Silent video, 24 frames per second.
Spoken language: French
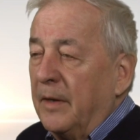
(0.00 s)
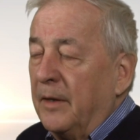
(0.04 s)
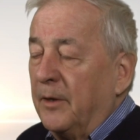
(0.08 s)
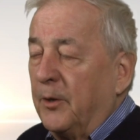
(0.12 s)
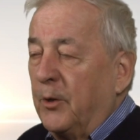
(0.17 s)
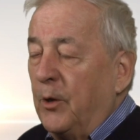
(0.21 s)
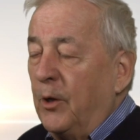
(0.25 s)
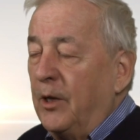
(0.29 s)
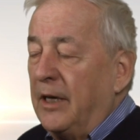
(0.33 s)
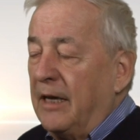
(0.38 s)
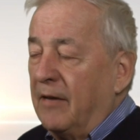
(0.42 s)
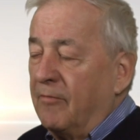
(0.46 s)

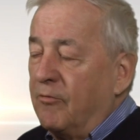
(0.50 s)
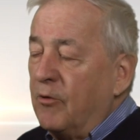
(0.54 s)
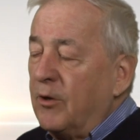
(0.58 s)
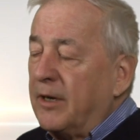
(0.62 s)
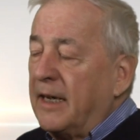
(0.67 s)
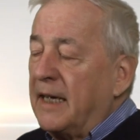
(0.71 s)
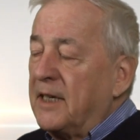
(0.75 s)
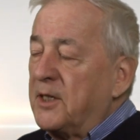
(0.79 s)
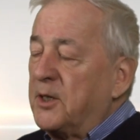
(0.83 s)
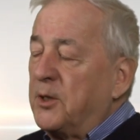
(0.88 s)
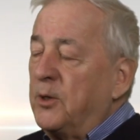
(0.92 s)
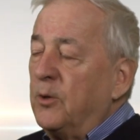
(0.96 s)
que la
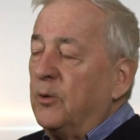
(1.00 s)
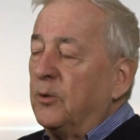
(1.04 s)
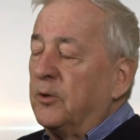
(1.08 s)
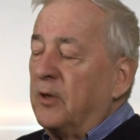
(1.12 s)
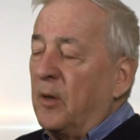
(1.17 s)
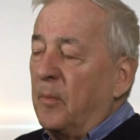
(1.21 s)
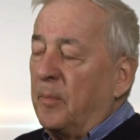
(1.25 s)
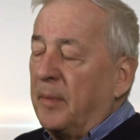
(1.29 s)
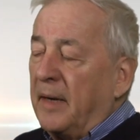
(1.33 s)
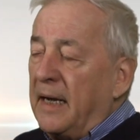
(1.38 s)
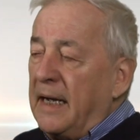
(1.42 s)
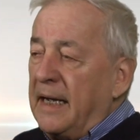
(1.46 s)
vocation de
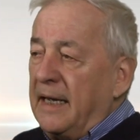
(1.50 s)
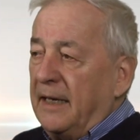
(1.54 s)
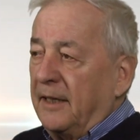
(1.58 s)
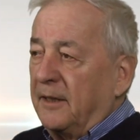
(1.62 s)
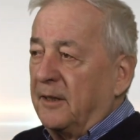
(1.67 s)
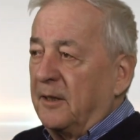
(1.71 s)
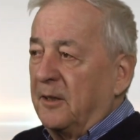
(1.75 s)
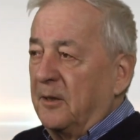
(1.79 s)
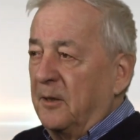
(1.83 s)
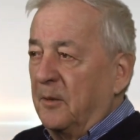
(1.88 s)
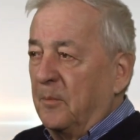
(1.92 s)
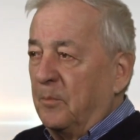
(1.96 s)
prêtre
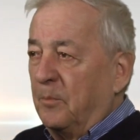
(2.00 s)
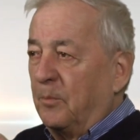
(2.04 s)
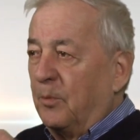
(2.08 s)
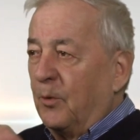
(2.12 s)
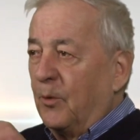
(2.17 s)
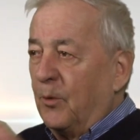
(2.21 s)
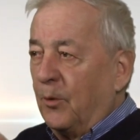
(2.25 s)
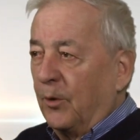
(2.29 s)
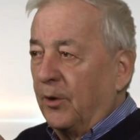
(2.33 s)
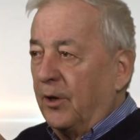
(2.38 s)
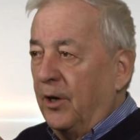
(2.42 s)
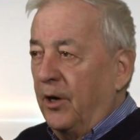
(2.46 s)

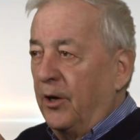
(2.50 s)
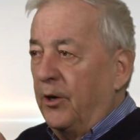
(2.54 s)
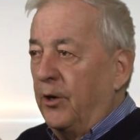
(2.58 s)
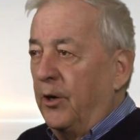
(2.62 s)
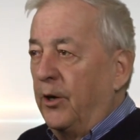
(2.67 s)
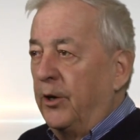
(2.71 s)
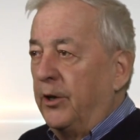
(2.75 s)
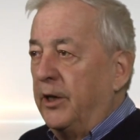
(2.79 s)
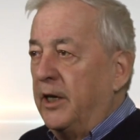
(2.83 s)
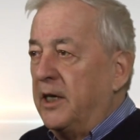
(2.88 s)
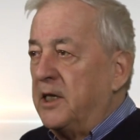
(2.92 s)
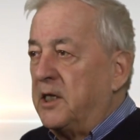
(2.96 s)
pour
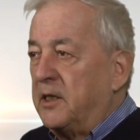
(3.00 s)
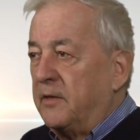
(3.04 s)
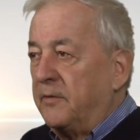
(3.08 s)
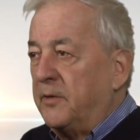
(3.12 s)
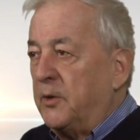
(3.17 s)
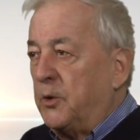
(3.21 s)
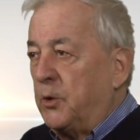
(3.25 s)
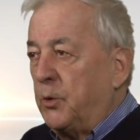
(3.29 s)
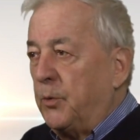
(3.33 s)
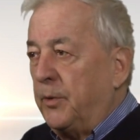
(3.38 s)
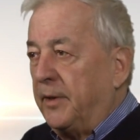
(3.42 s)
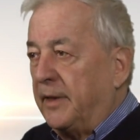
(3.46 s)
un,
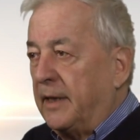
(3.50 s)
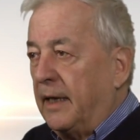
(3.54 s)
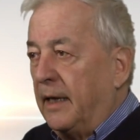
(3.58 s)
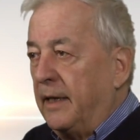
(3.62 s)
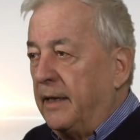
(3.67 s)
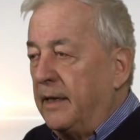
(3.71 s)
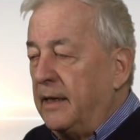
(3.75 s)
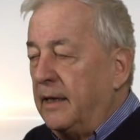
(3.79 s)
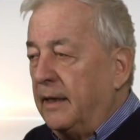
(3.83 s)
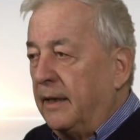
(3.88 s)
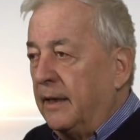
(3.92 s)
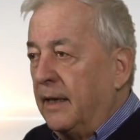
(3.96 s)
individu
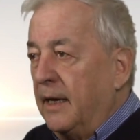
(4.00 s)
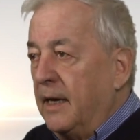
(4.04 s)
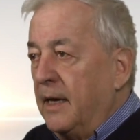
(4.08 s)
italien,